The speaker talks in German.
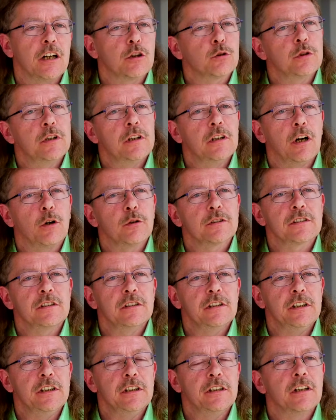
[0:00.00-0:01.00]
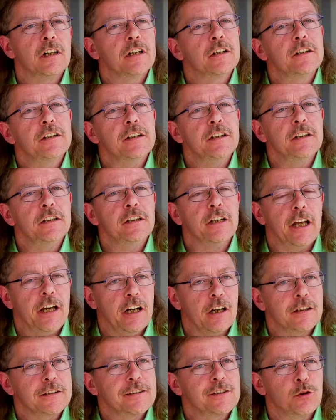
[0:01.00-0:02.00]
aktuell ausgeliehen an die
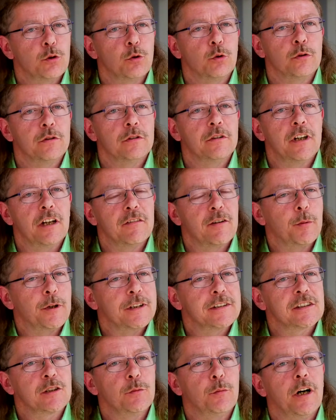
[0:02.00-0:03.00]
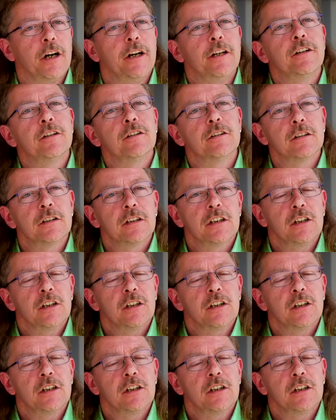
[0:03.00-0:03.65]
Nähaktionen der Verbandsgemeinde,